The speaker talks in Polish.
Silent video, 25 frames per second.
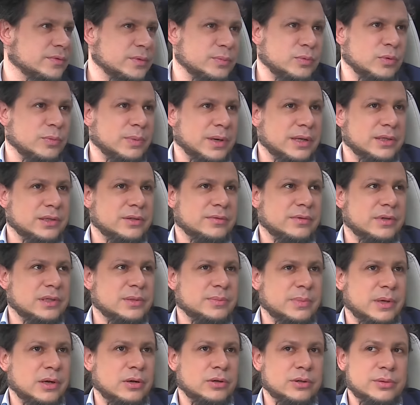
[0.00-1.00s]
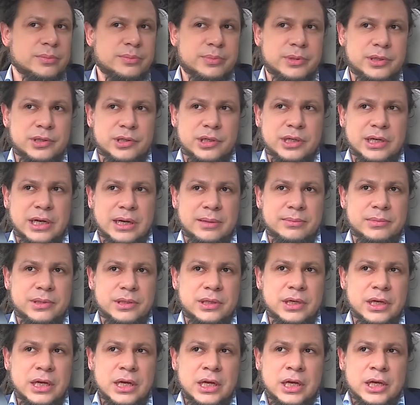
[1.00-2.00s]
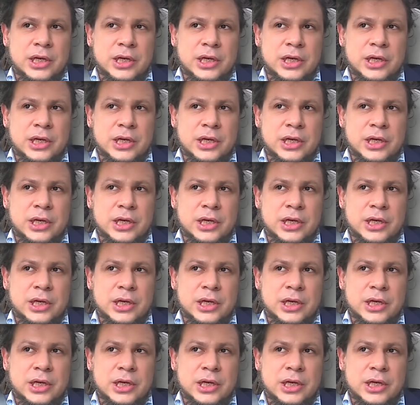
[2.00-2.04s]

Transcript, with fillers: współpracować z paralimpijczykami